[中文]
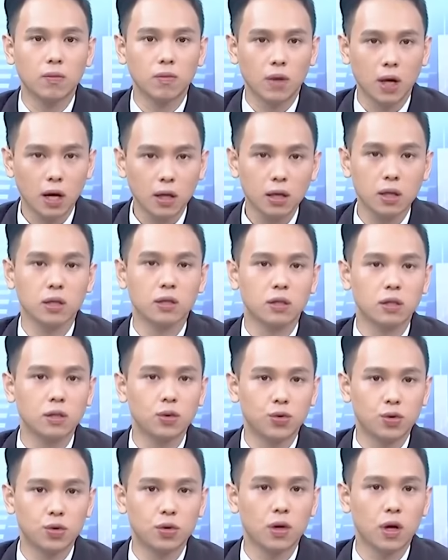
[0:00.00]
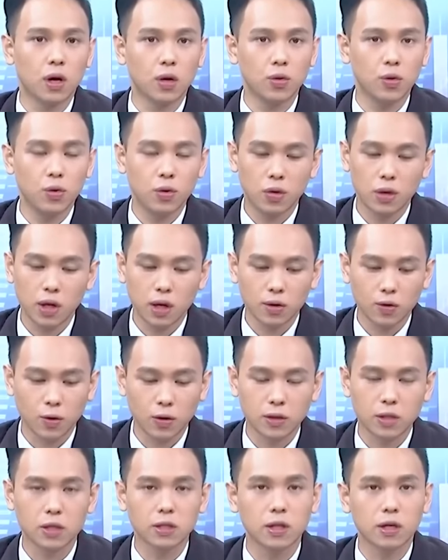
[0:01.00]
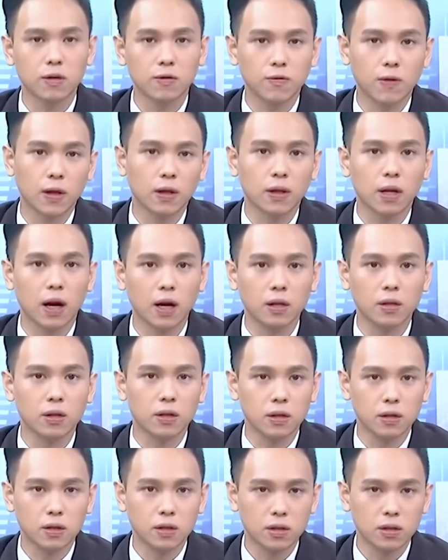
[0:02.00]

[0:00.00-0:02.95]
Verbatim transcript: 它也是需要酝酿短线上的反弹，